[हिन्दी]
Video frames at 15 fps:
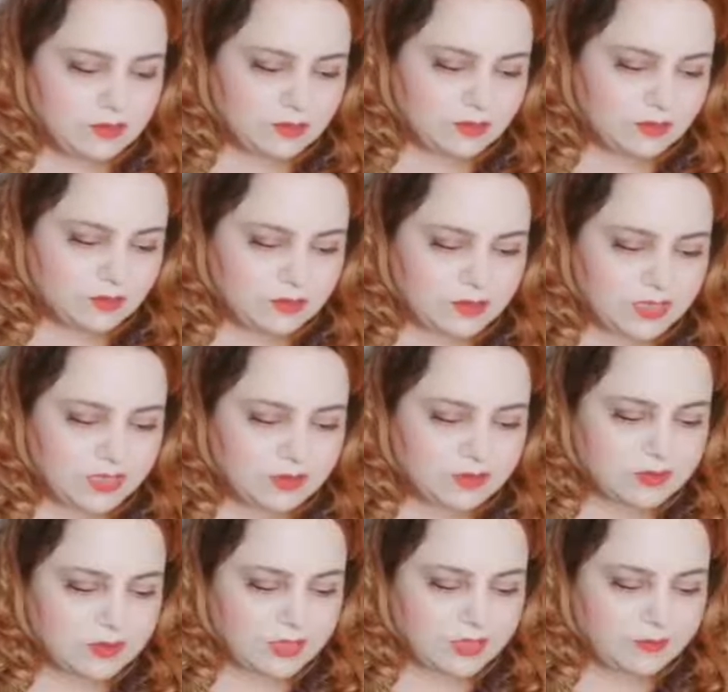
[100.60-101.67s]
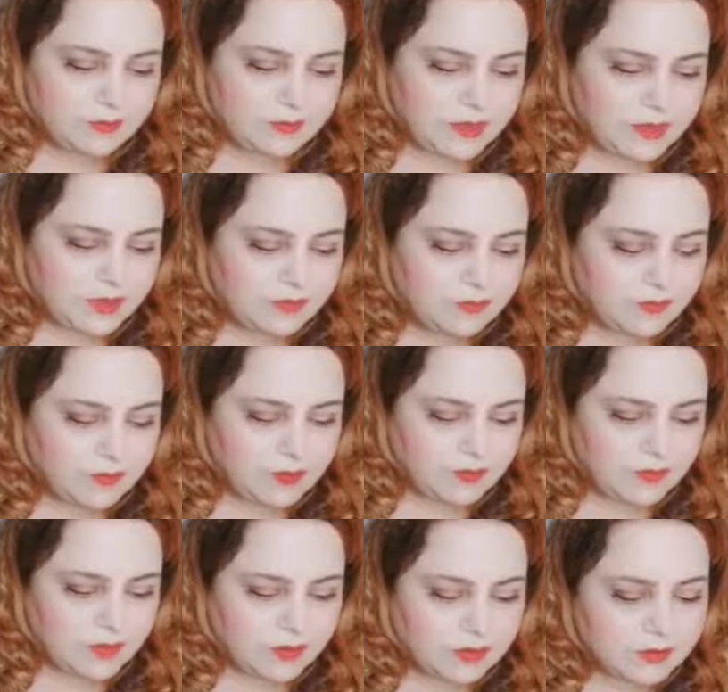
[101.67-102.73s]
तो उससे उसके हेयर
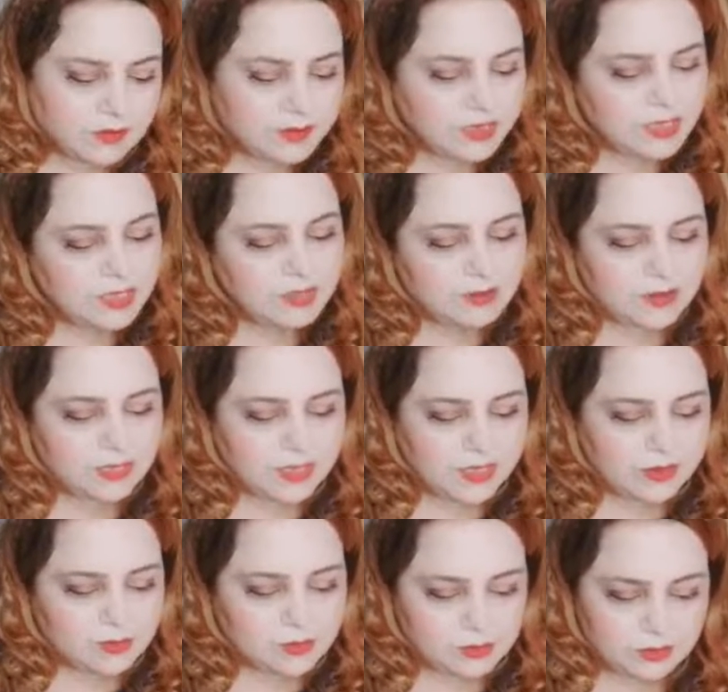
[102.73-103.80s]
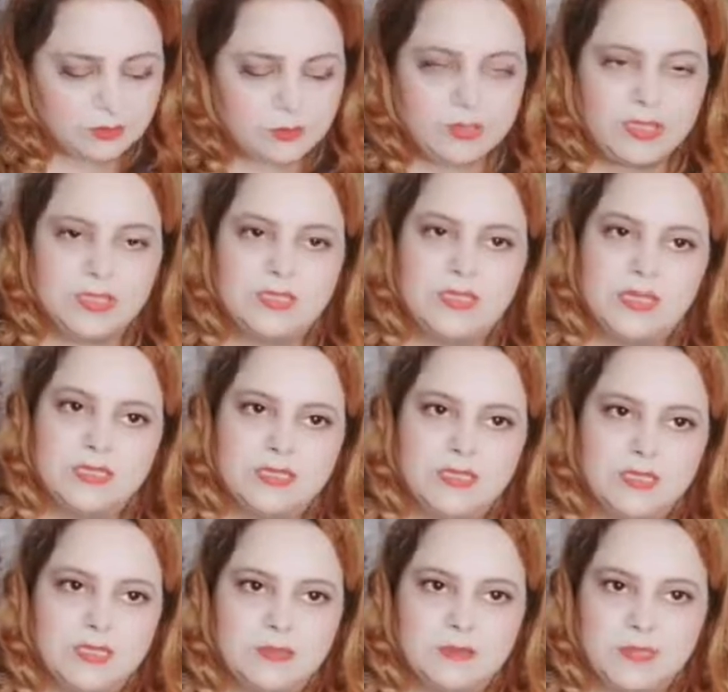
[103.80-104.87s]
फॉल रुक गया और हेयर ग्रोथ हुई है जहाँ
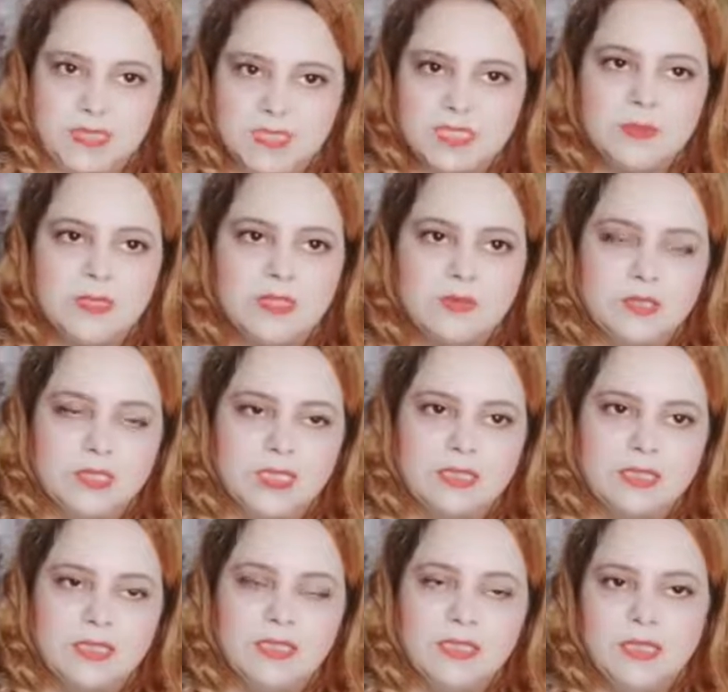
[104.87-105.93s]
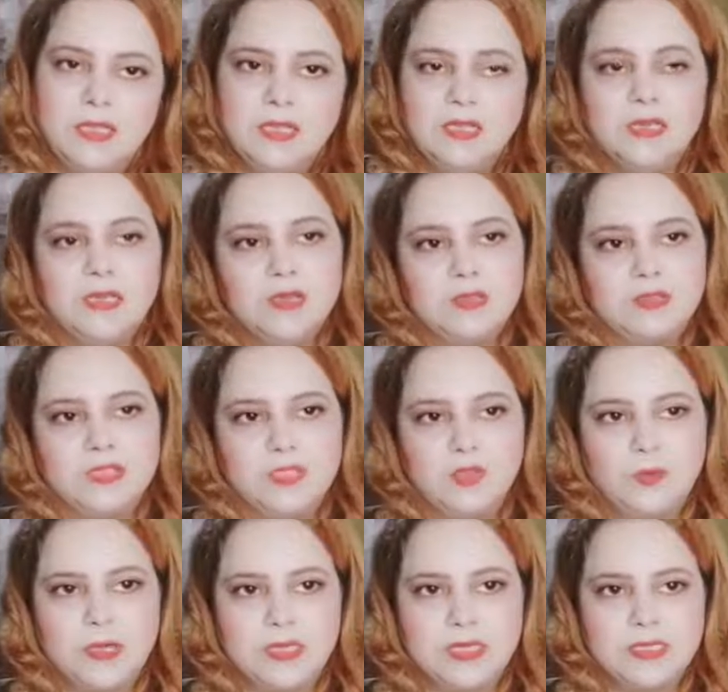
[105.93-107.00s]
से गंजपन हो गया था उससे
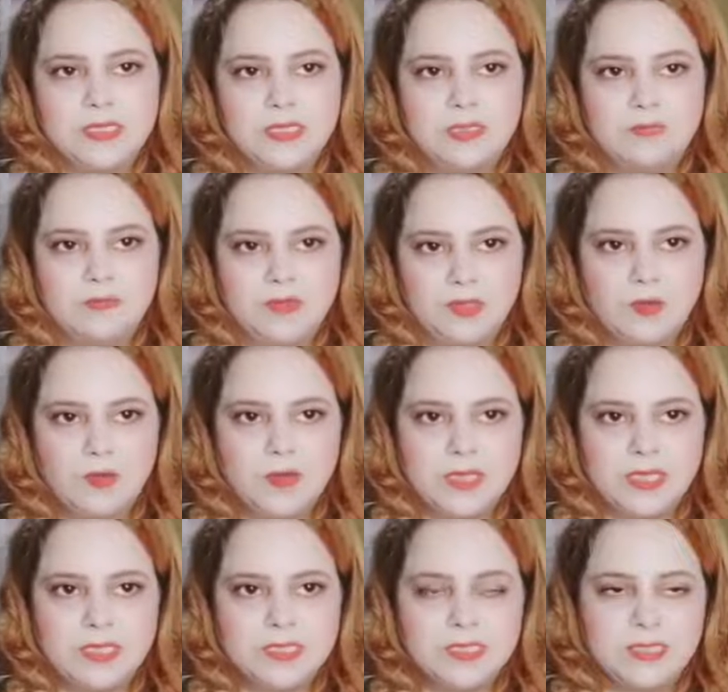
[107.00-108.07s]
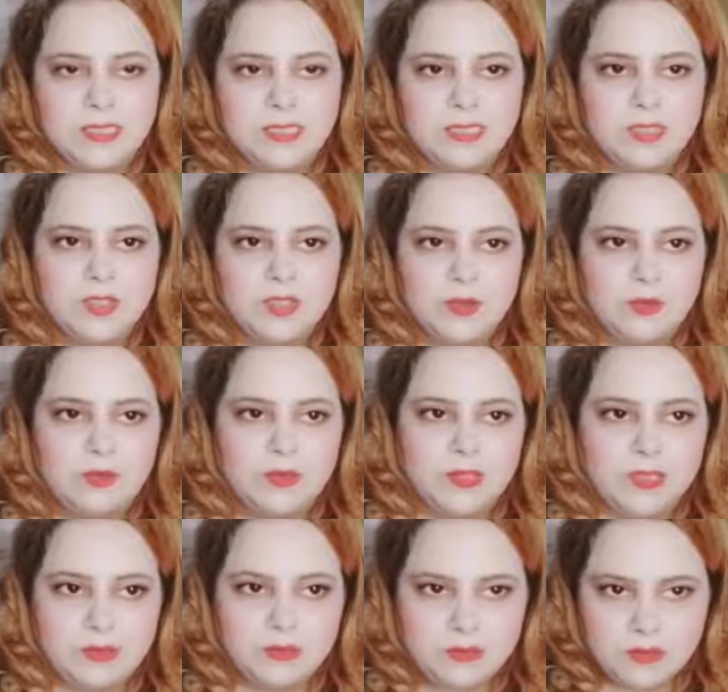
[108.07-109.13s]
दोबारा से न्यू हेयर्स निकलना शुरू हुए
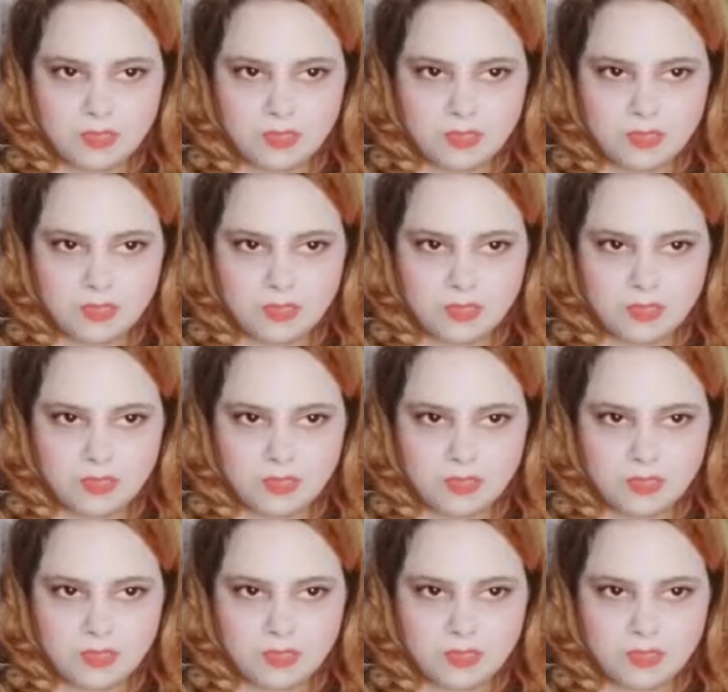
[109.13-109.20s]
हैं तो